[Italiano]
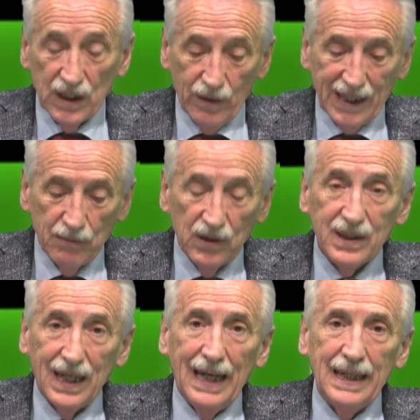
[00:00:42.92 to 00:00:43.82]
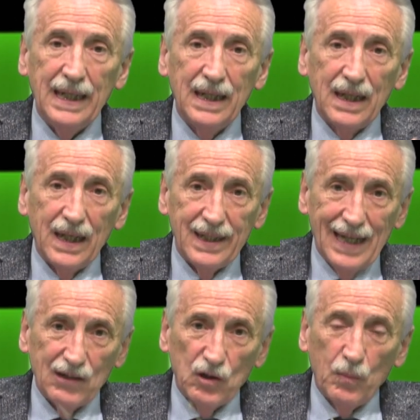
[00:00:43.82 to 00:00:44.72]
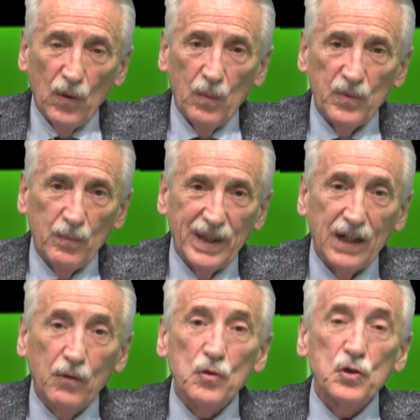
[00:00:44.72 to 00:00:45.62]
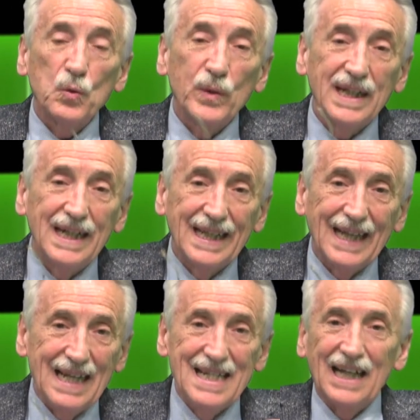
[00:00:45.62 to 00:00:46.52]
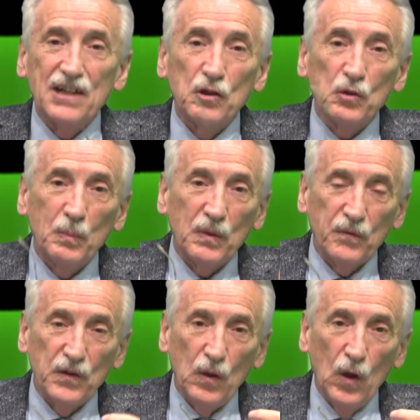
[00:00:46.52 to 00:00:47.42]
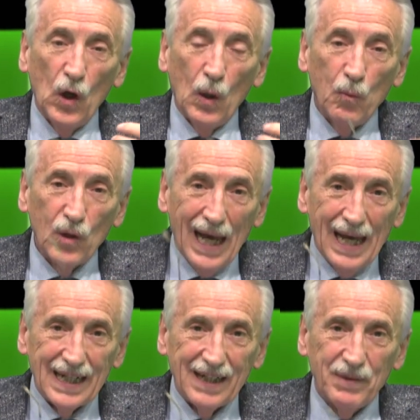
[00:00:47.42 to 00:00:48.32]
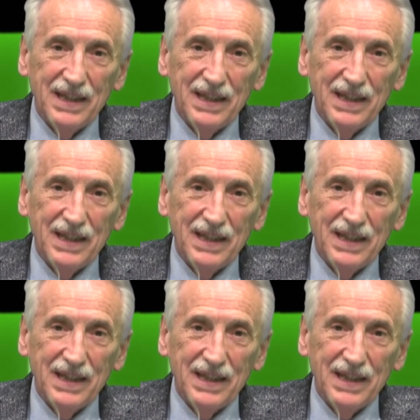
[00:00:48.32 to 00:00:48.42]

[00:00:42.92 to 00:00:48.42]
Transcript: guerra mondiale, è nato proprio per costruire l'Italia anche sotto un profilo murale,